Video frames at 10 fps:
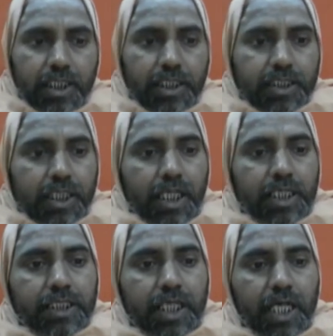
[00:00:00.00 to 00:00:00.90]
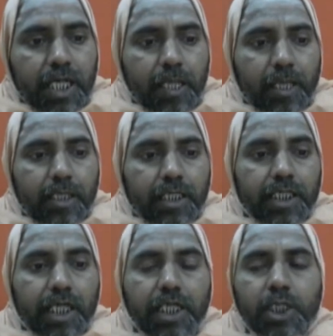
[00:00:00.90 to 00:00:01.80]
इस तरह से
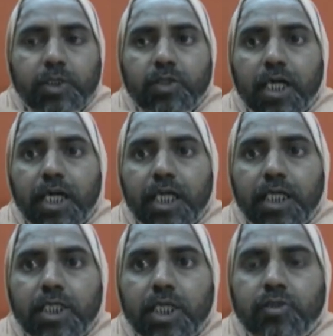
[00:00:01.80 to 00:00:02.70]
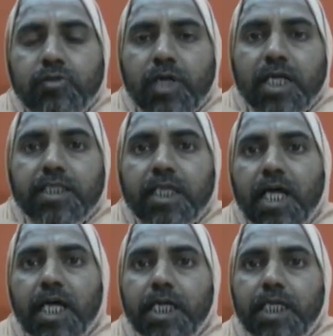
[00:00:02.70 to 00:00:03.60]
यही जो है ये जो
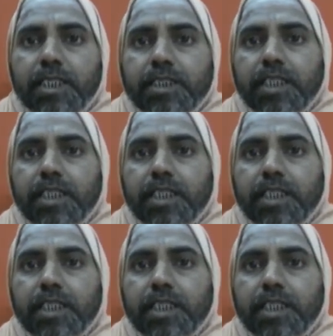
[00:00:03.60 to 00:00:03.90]
वासना है